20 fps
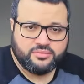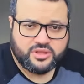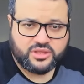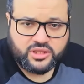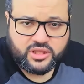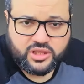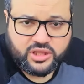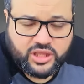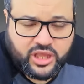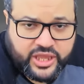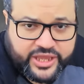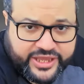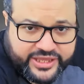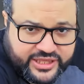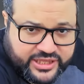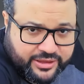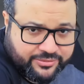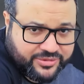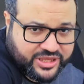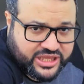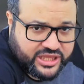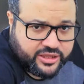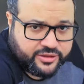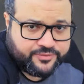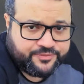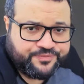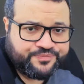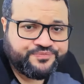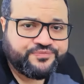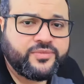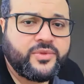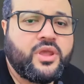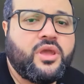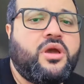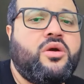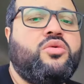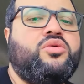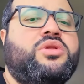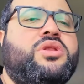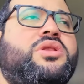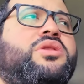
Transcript: من الحاجات الجميلة او